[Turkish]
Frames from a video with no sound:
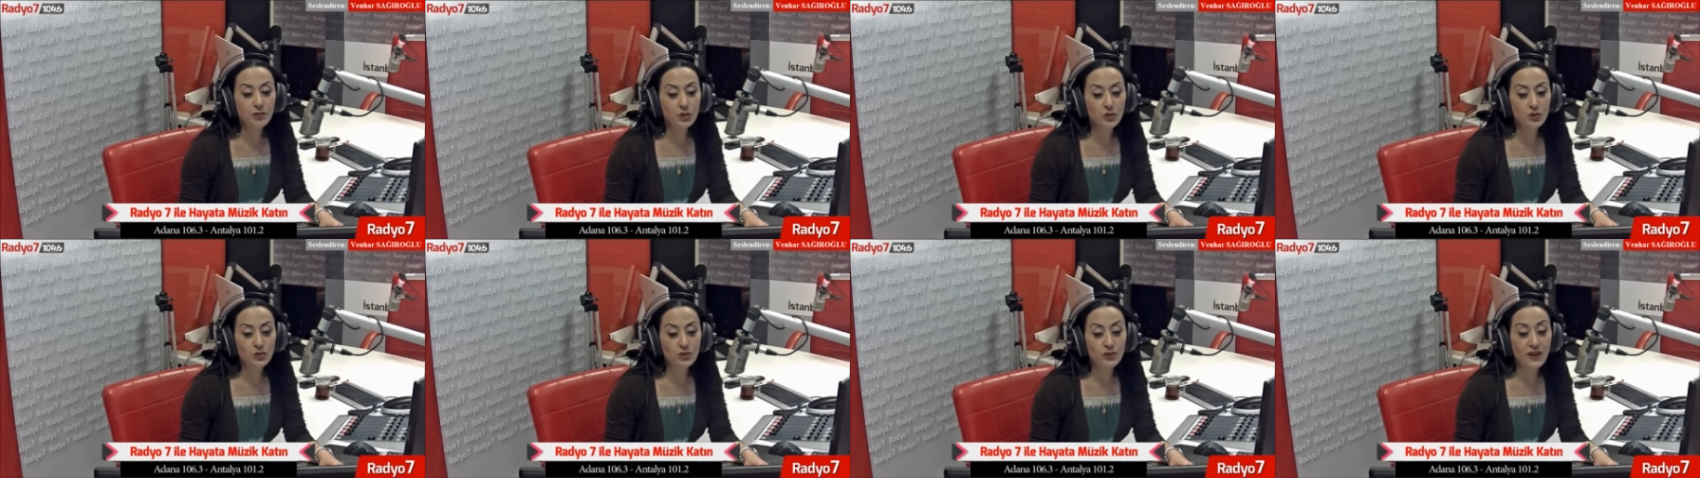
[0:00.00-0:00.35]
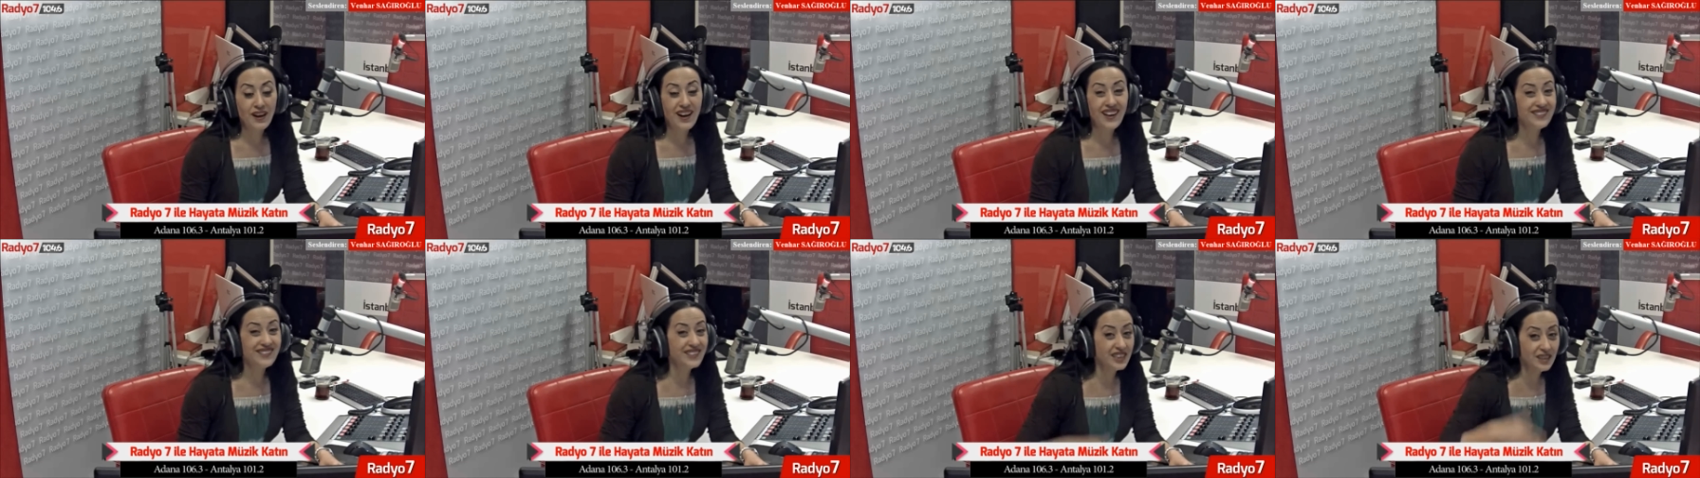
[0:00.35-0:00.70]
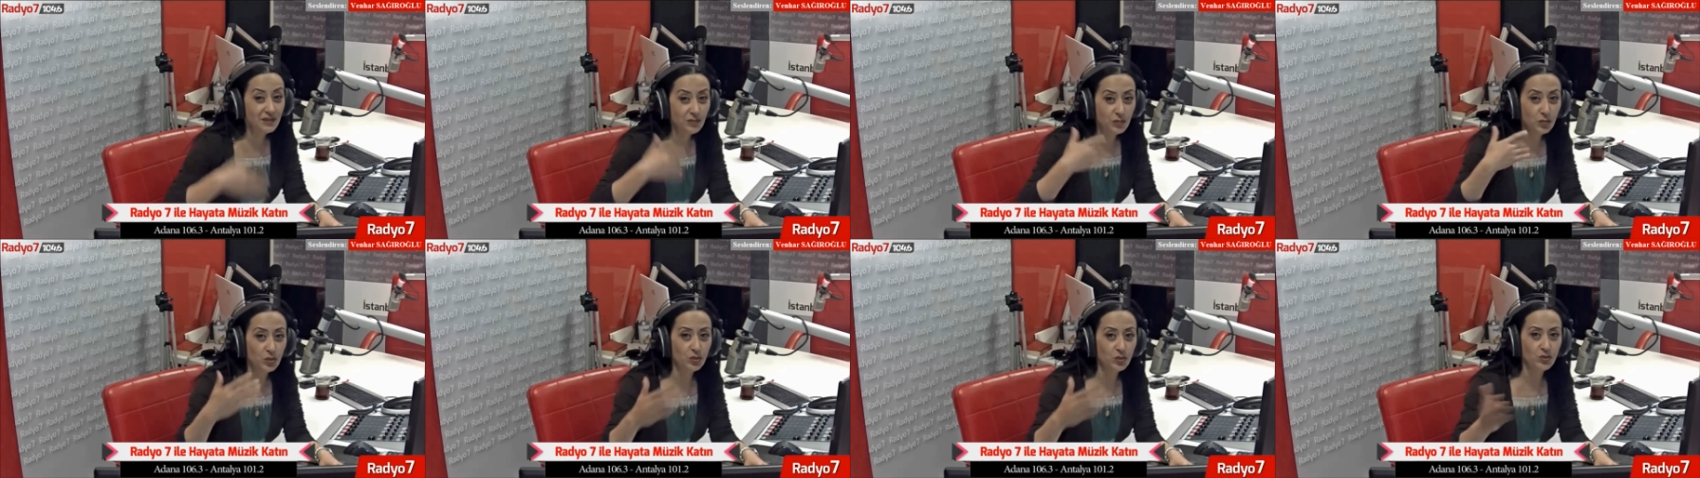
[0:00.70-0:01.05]
bunu,
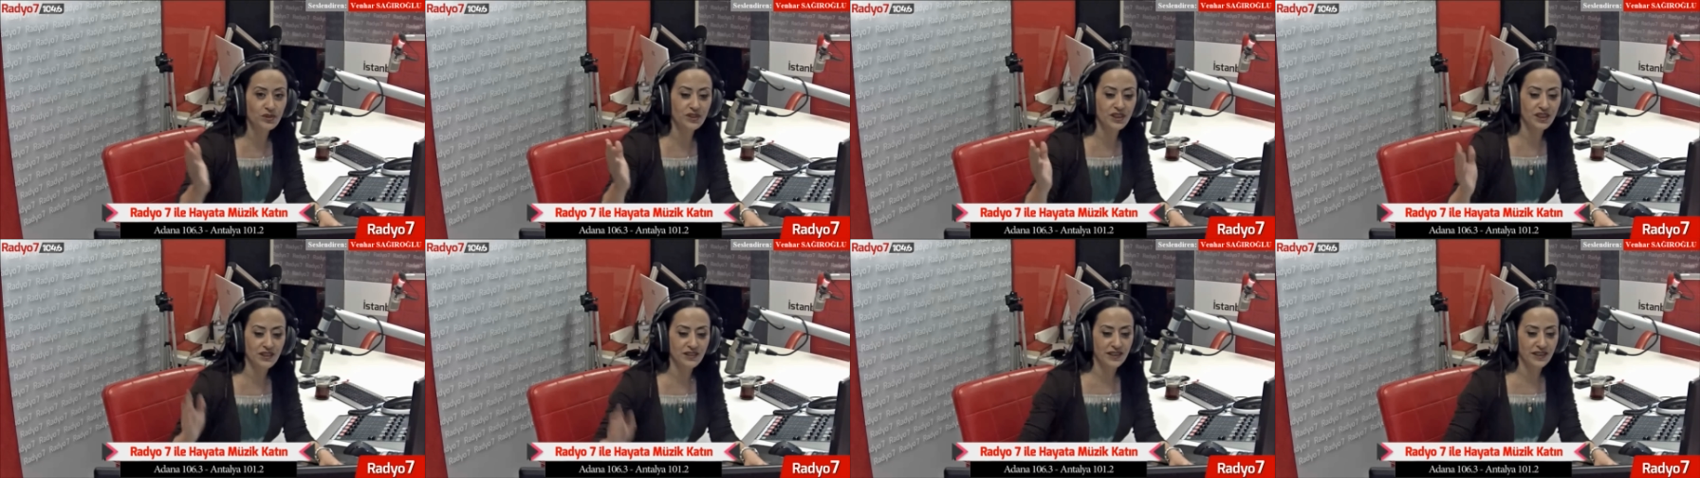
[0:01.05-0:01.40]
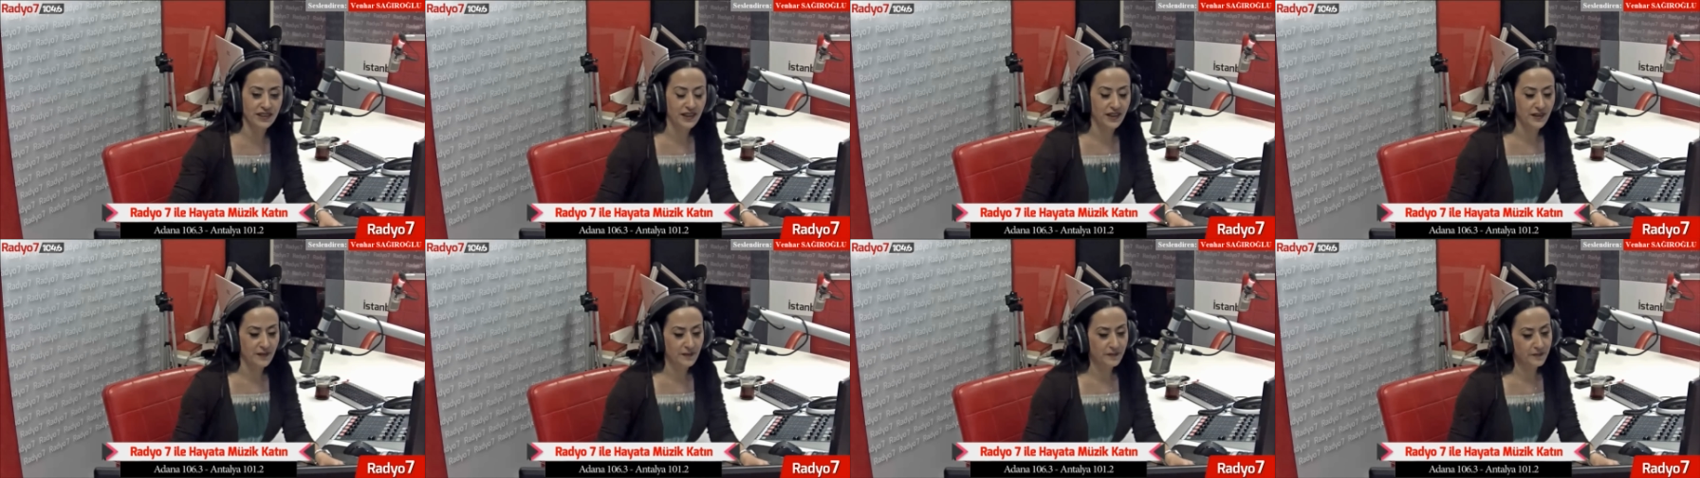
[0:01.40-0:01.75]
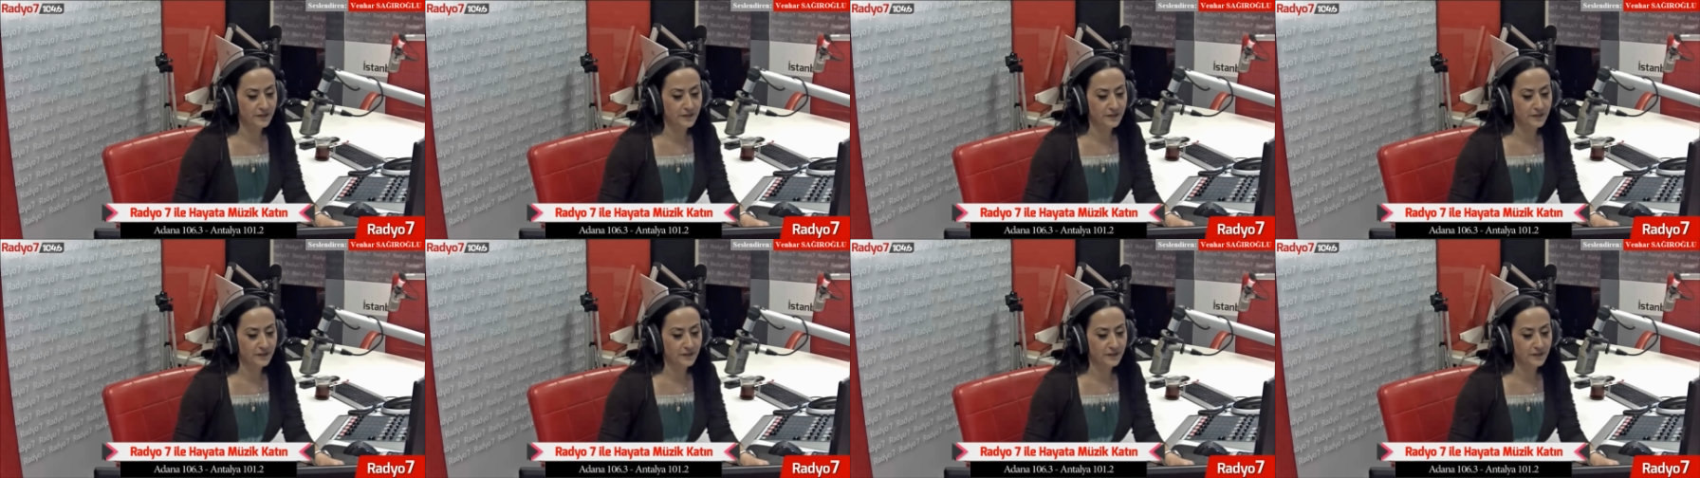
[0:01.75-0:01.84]
atın bunu zindana